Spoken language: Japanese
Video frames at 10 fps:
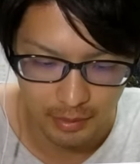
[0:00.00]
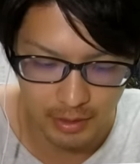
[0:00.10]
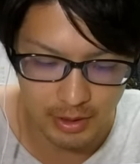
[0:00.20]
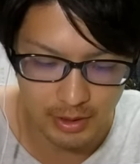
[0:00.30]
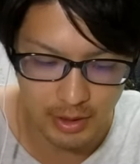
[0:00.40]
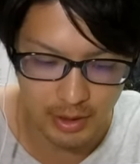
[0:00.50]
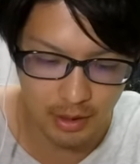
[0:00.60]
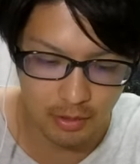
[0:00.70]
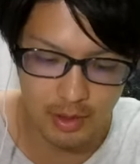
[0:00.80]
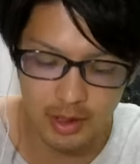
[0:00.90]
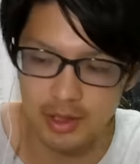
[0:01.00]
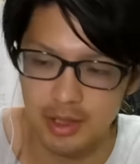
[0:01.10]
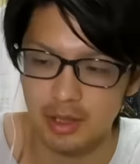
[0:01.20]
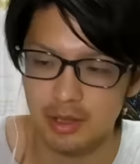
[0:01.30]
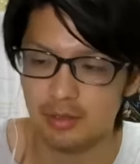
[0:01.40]
うわ全然解放あんねえ
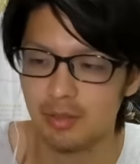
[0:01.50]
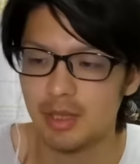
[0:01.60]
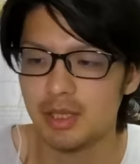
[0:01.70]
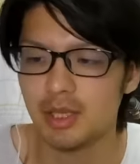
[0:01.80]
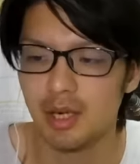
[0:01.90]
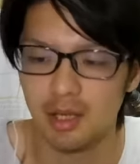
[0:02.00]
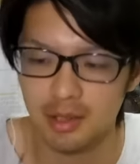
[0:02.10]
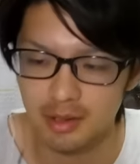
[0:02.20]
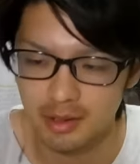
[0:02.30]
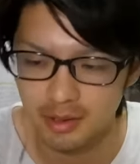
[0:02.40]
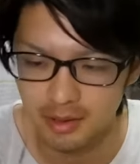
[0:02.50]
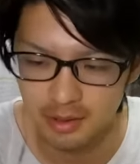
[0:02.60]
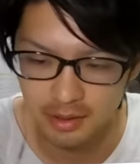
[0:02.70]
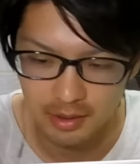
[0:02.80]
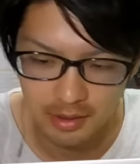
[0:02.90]
じゃんマジか
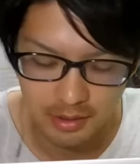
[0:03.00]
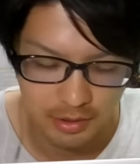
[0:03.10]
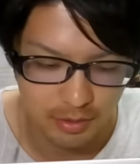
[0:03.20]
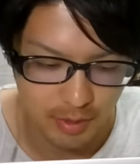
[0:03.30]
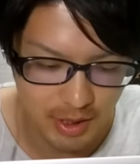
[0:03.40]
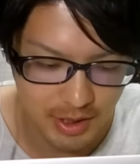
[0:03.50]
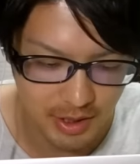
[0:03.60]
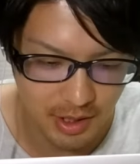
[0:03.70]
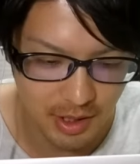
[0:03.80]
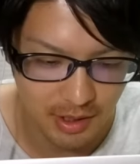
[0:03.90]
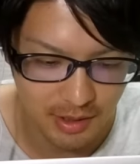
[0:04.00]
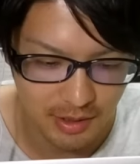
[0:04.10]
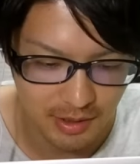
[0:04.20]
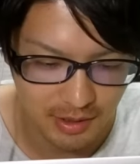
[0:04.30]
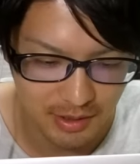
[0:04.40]
ちょっとマジか
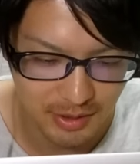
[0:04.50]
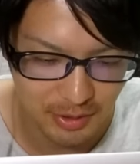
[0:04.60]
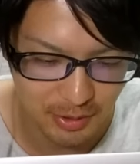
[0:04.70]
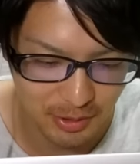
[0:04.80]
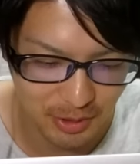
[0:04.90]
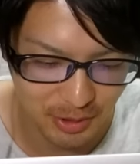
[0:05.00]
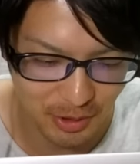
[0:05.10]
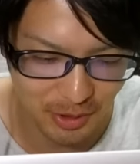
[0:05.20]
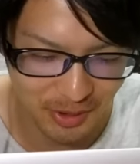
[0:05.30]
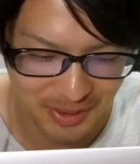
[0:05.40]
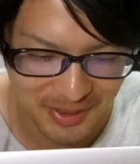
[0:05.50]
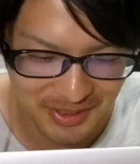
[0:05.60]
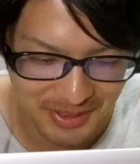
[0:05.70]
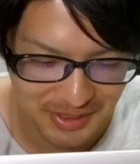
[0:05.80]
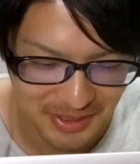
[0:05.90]
ちょっとちょっと
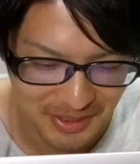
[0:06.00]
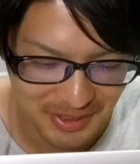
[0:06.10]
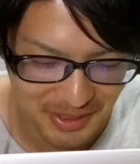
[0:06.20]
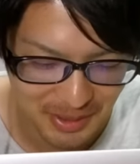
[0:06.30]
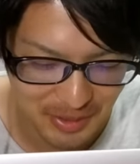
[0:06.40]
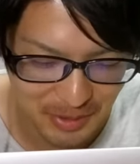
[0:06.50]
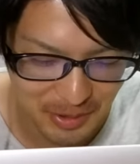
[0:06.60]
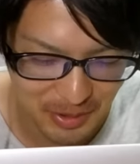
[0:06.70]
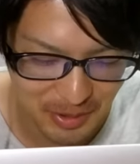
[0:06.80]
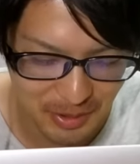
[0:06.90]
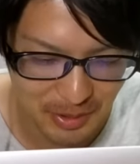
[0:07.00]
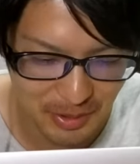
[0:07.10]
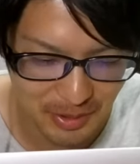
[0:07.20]
頼むよ